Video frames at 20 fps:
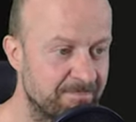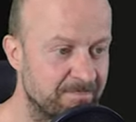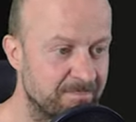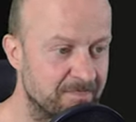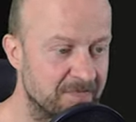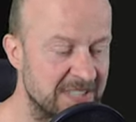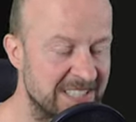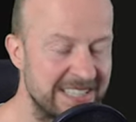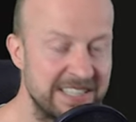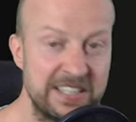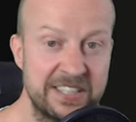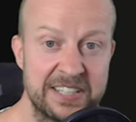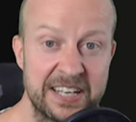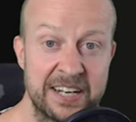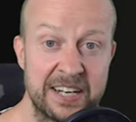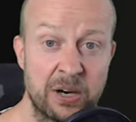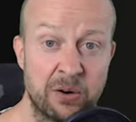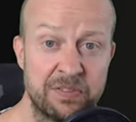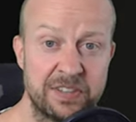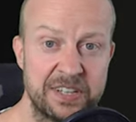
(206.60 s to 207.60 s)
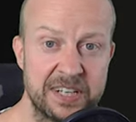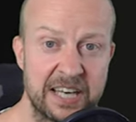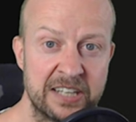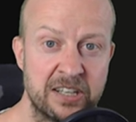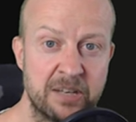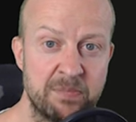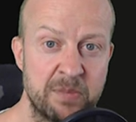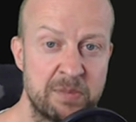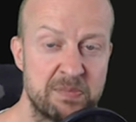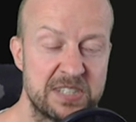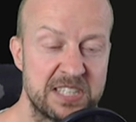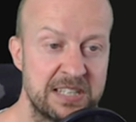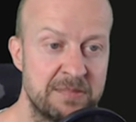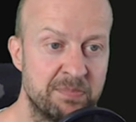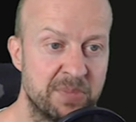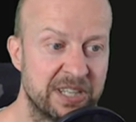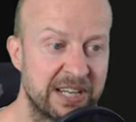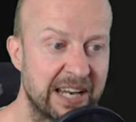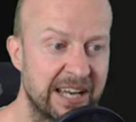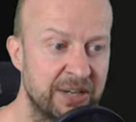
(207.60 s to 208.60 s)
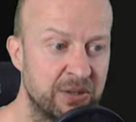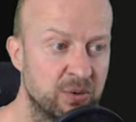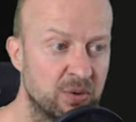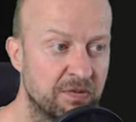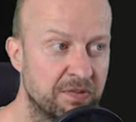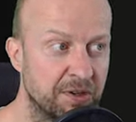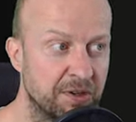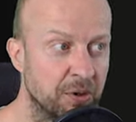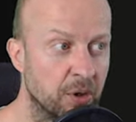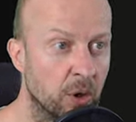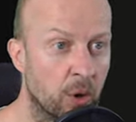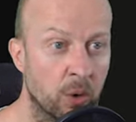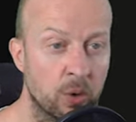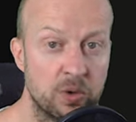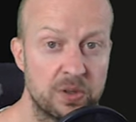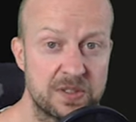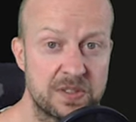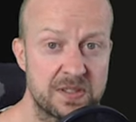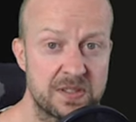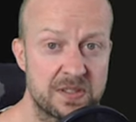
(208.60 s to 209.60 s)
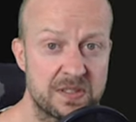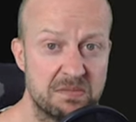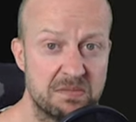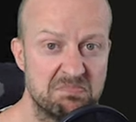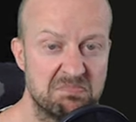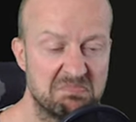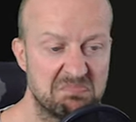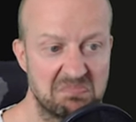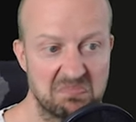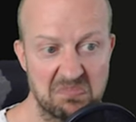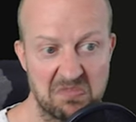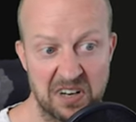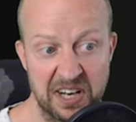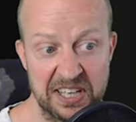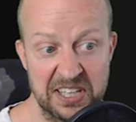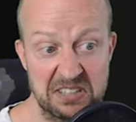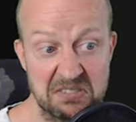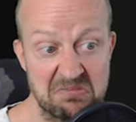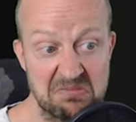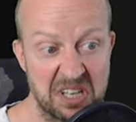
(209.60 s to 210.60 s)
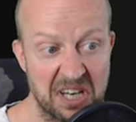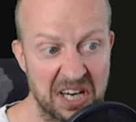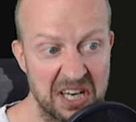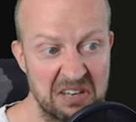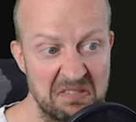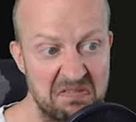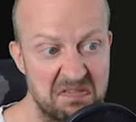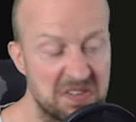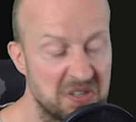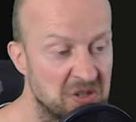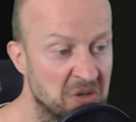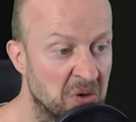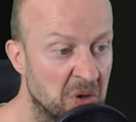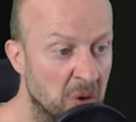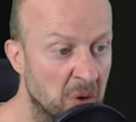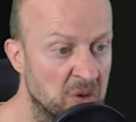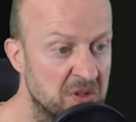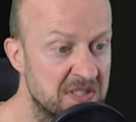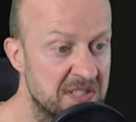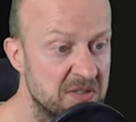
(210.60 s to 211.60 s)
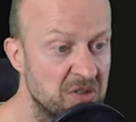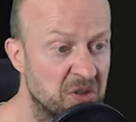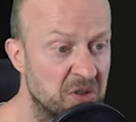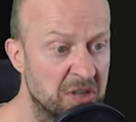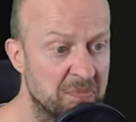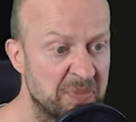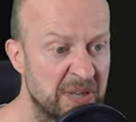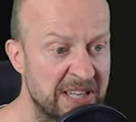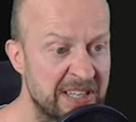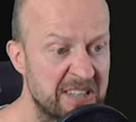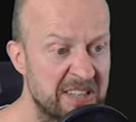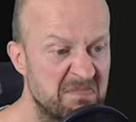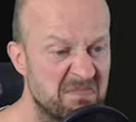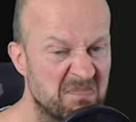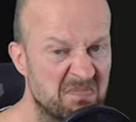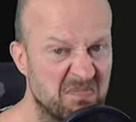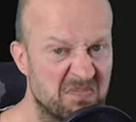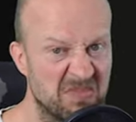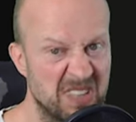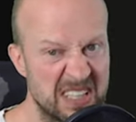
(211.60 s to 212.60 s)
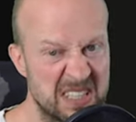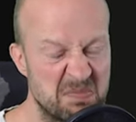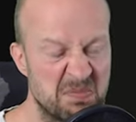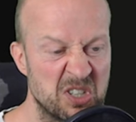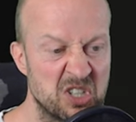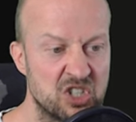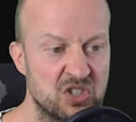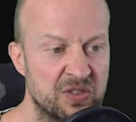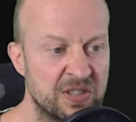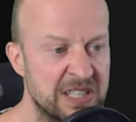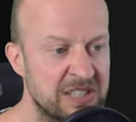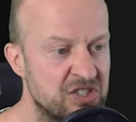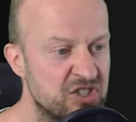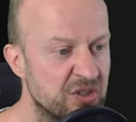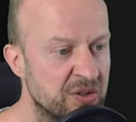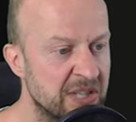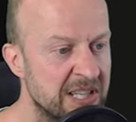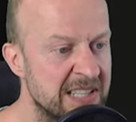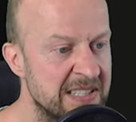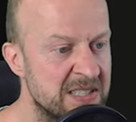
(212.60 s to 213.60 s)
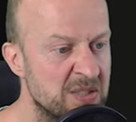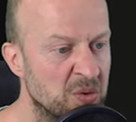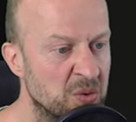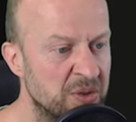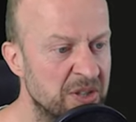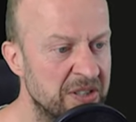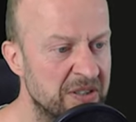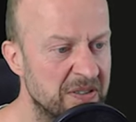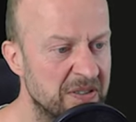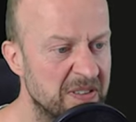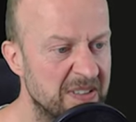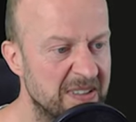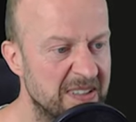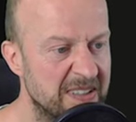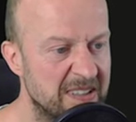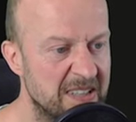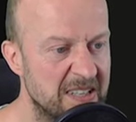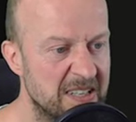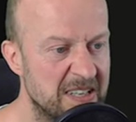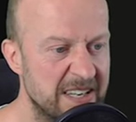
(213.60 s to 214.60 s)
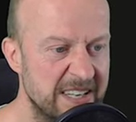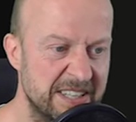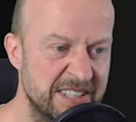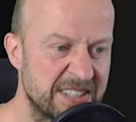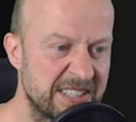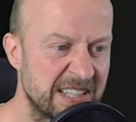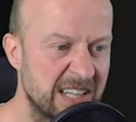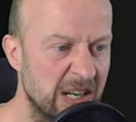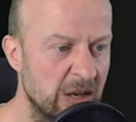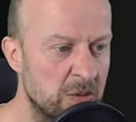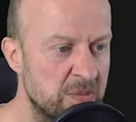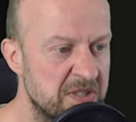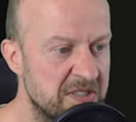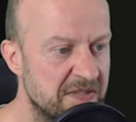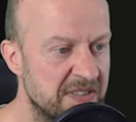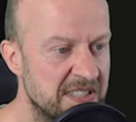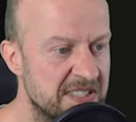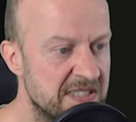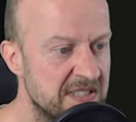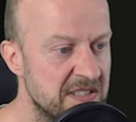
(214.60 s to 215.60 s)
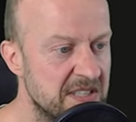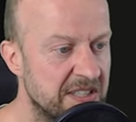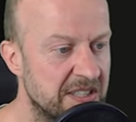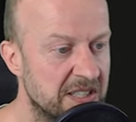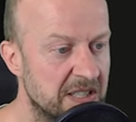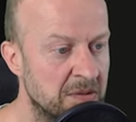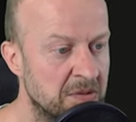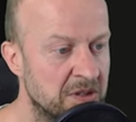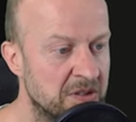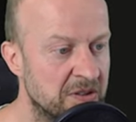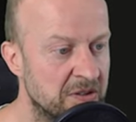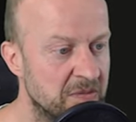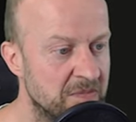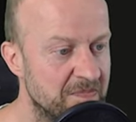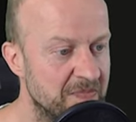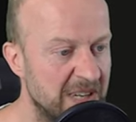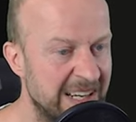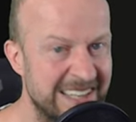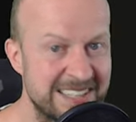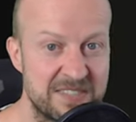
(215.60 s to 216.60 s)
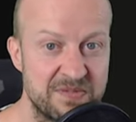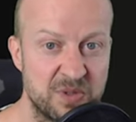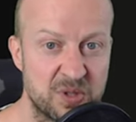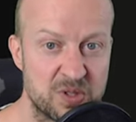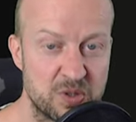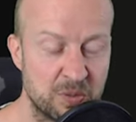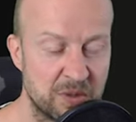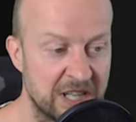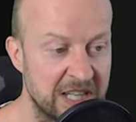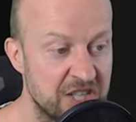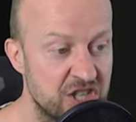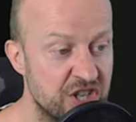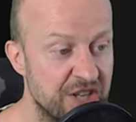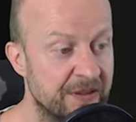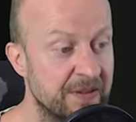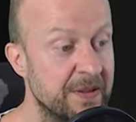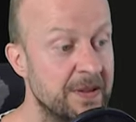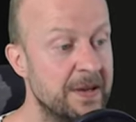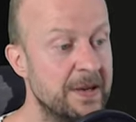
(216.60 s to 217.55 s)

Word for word: Sind die dann auf den anderen Maps in Bekleidung von Rogues? Vielleicht drei, vier Rogues noch dabei? Das wäre schon ganz schön krass, oder? Ich glaube es fast nicht, aber lassen wir uns überraschen.